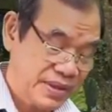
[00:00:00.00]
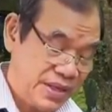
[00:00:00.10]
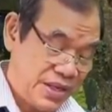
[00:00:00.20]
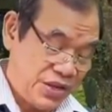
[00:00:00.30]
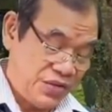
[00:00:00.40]

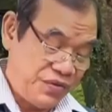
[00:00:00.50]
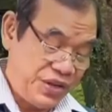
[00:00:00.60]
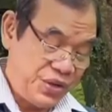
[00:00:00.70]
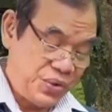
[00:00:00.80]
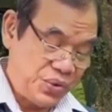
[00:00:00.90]
Xin Chúa
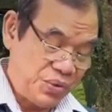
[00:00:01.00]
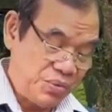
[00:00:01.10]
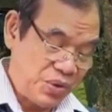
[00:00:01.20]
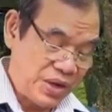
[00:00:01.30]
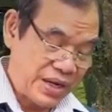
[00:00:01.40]
ban muôn
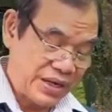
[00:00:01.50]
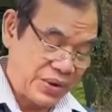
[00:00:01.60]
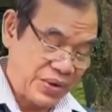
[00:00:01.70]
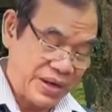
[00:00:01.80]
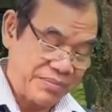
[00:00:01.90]
ơn lành cho
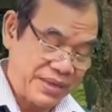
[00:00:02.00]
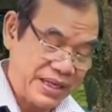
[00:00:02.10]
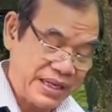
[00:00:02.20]
cha.